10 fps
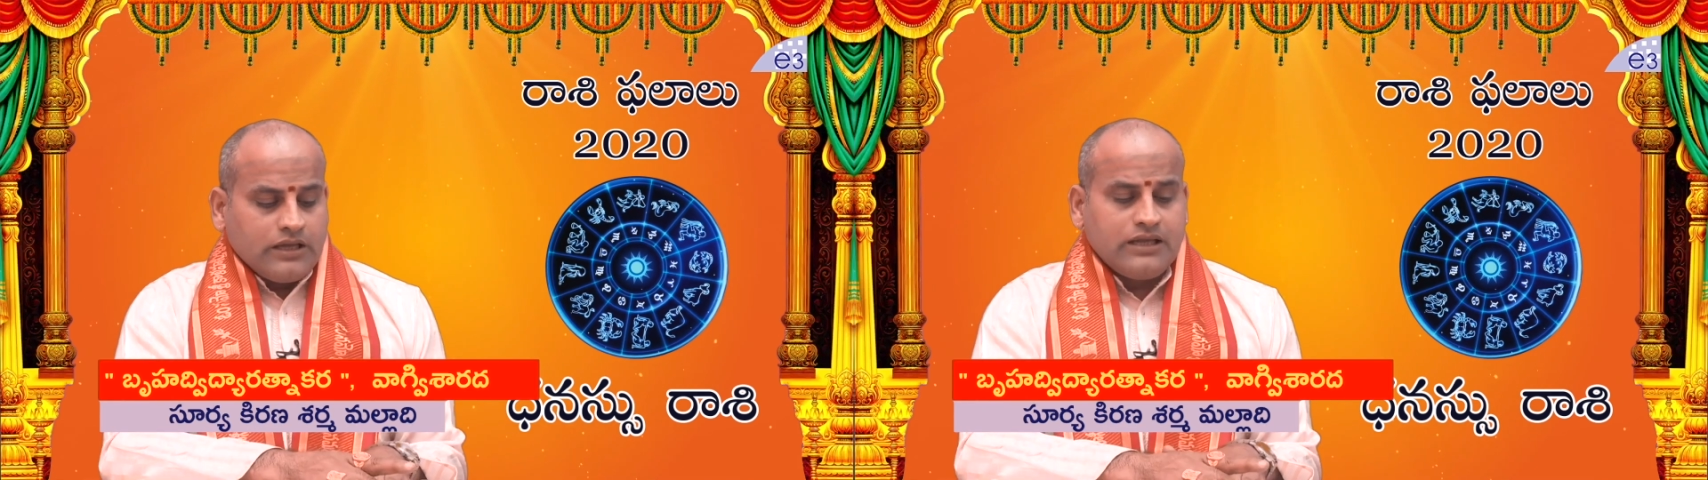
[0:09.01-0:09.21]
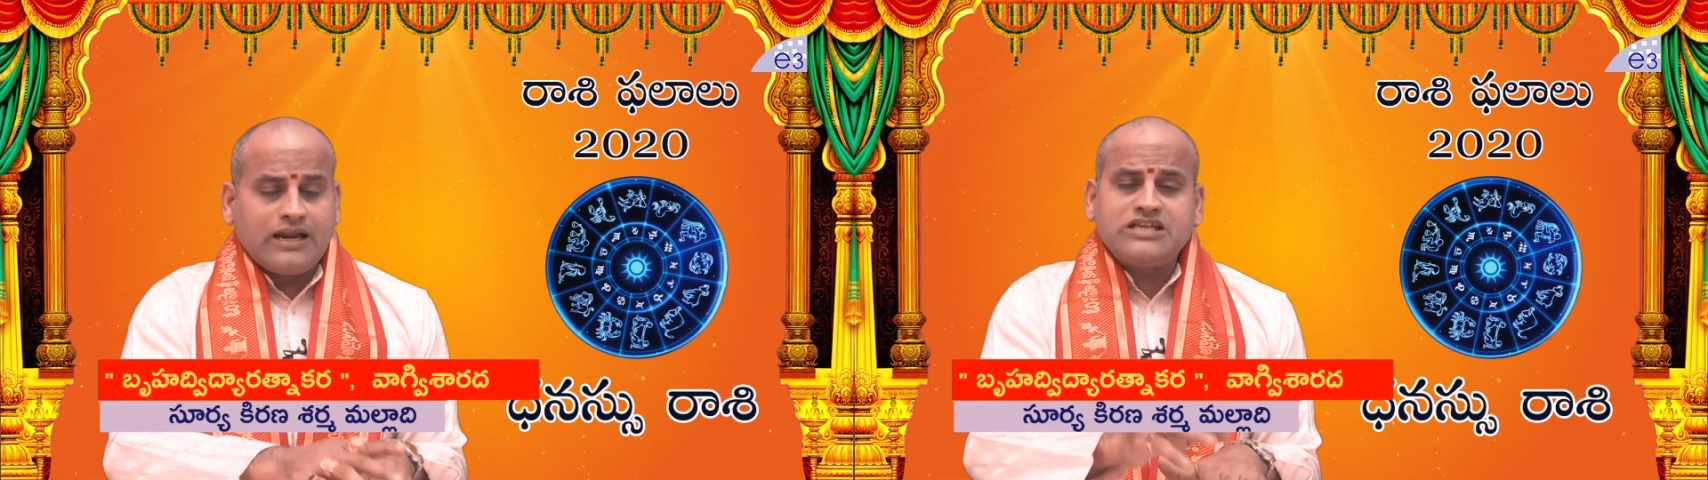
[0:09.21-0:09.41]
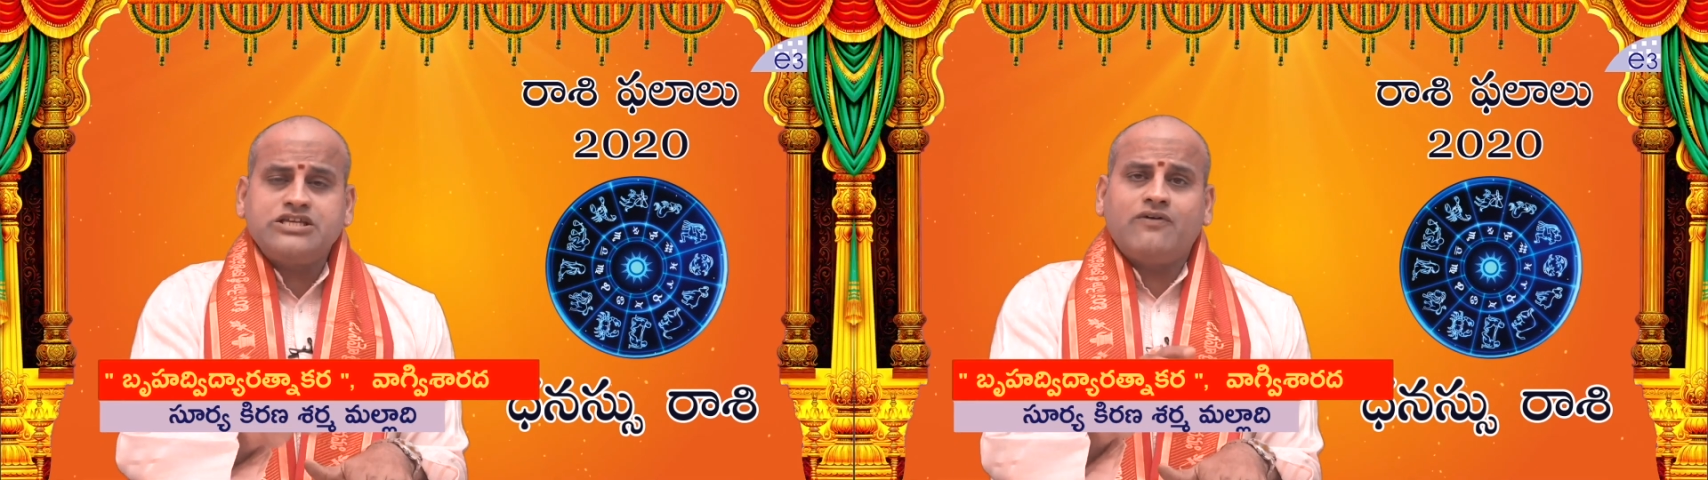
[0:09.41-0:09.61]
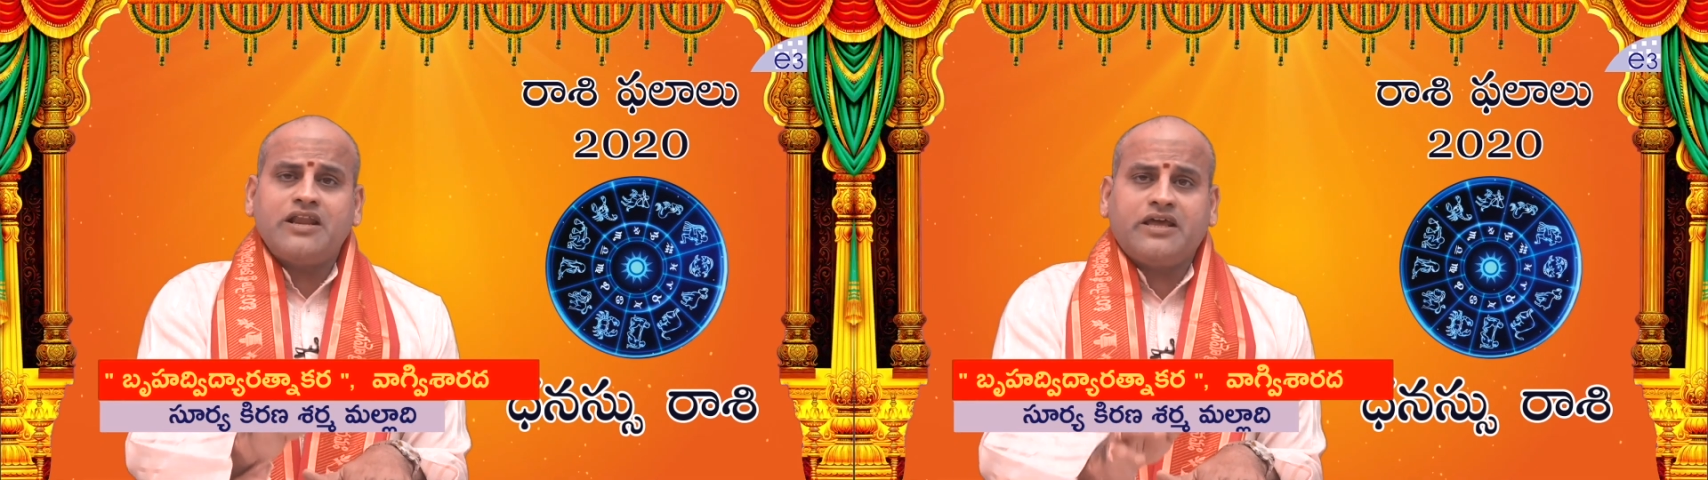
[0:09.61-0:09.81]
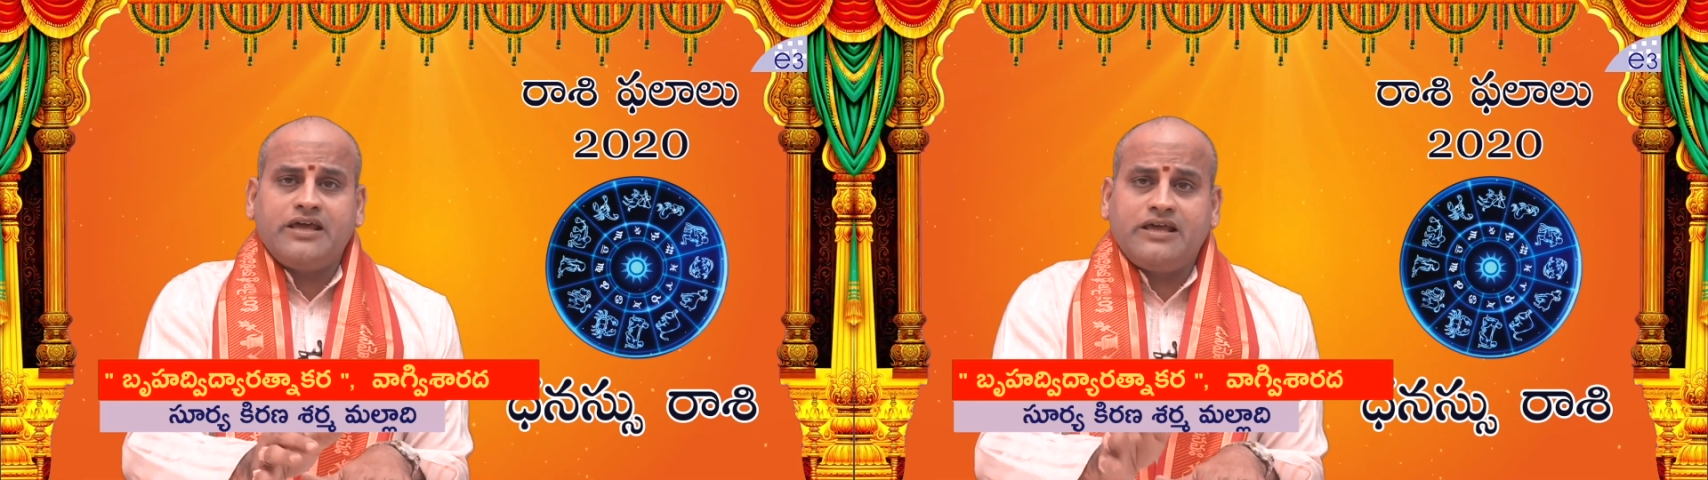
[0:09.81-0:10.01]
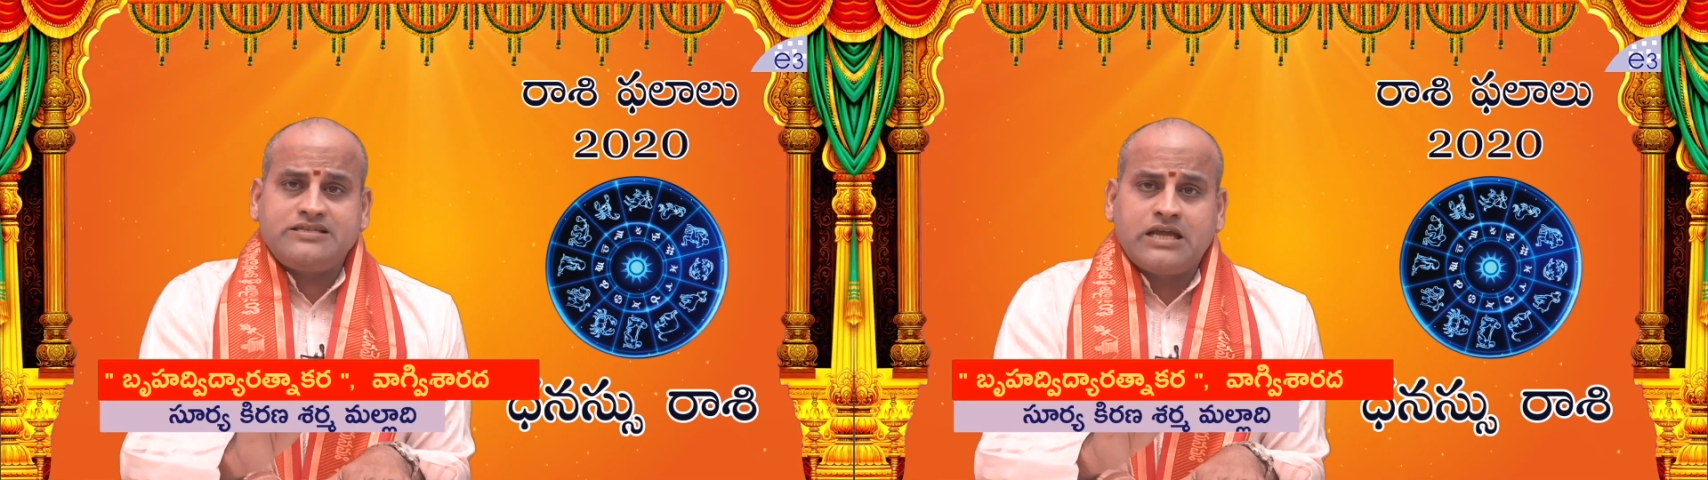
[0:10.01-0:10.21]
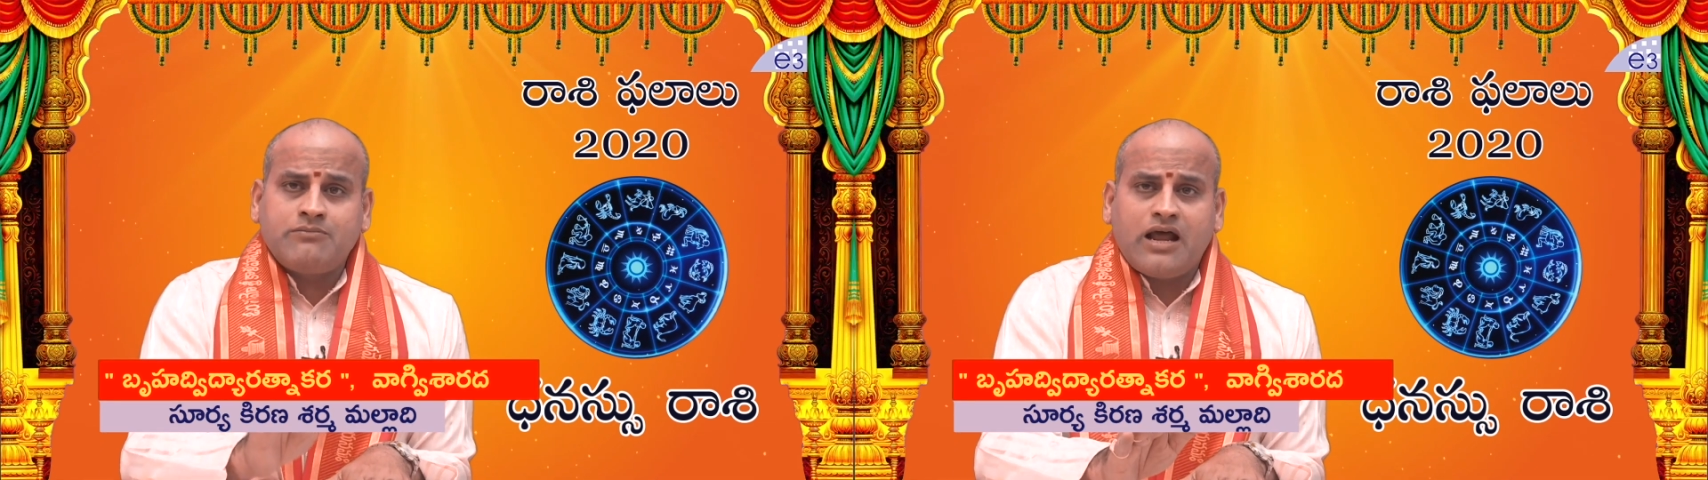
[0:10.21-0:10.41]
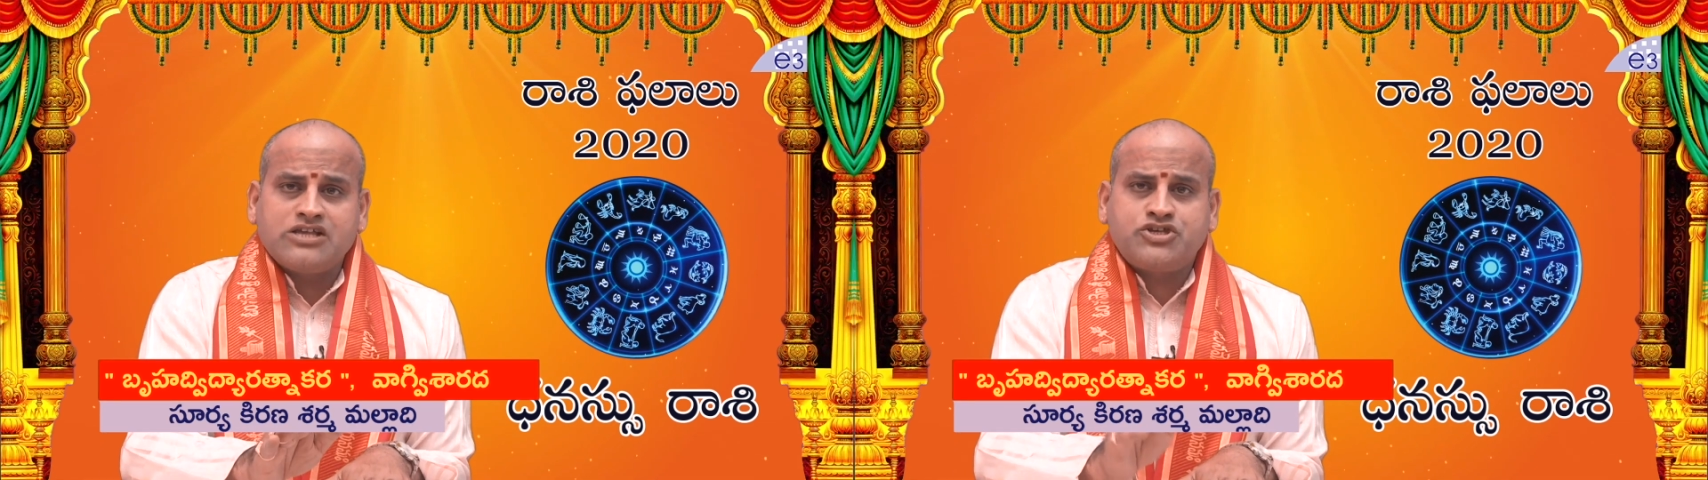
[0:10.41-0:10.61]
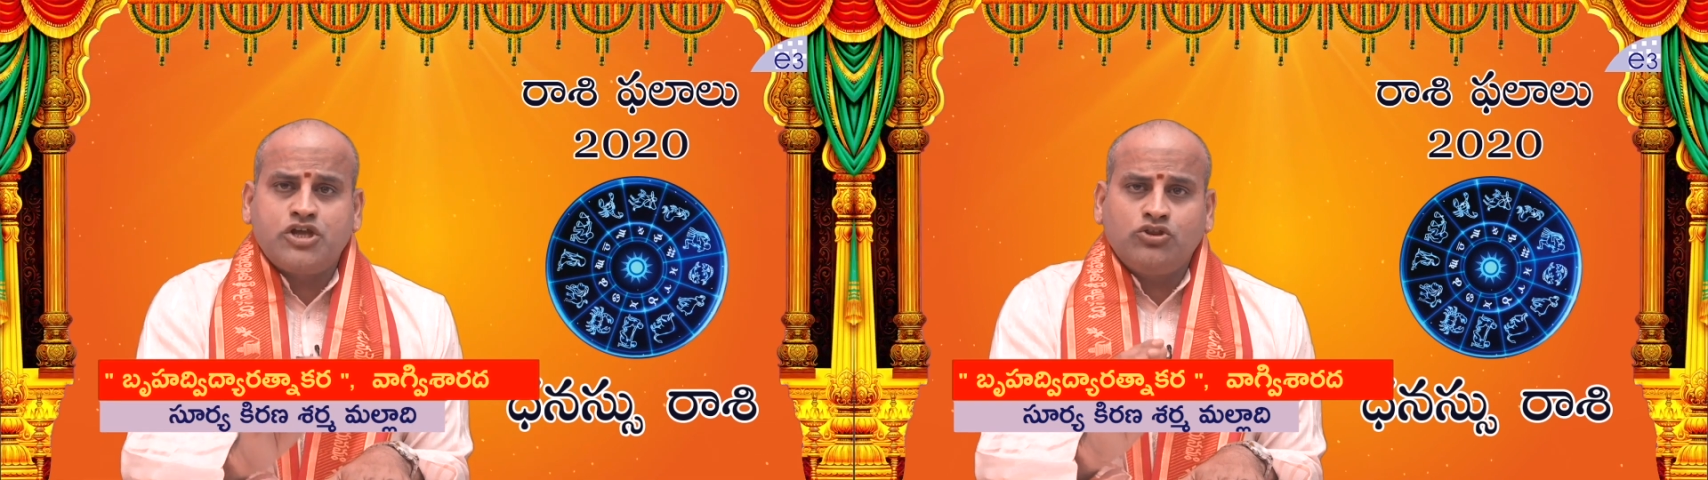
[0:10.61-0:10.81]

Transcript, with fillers: ఈ రాశి వారికి జన్మరాశి